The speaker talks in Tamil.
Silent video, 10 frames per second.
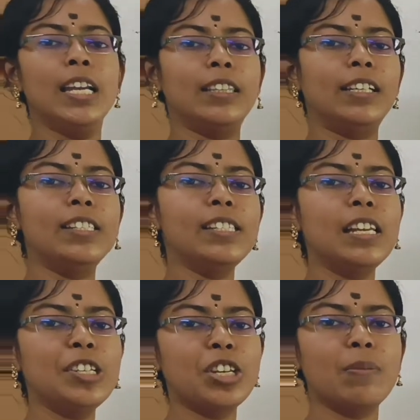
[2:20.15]
இந்த
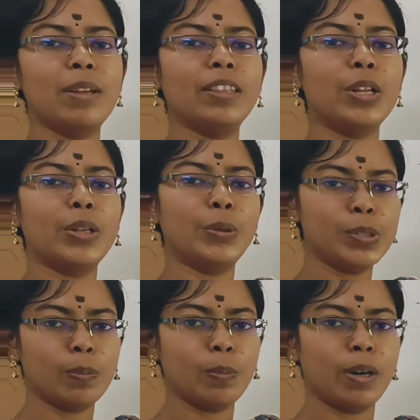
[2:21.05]
டிஸ்டிலேஷன் மெத்தடை
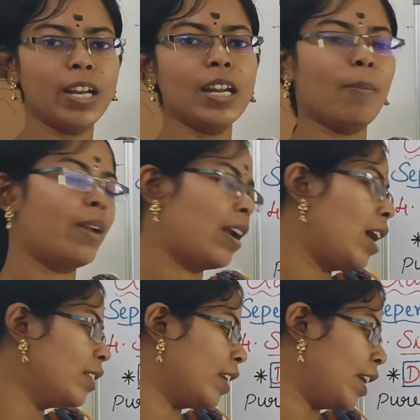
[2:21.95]
யூஸ் பண்ணி
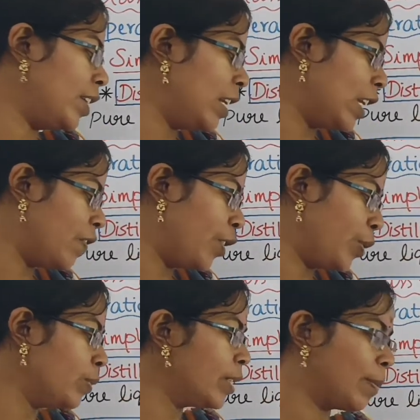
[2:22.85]
நம்மளால் அந்த ரெண்டு
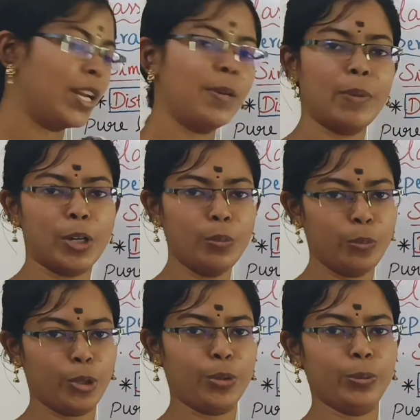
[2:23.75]
லிக்விடையும் செப்பரேட் பண்ண
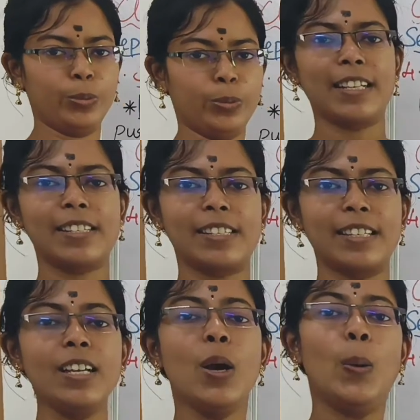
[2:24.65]
முடியும் நெக்ஸ்ட்டு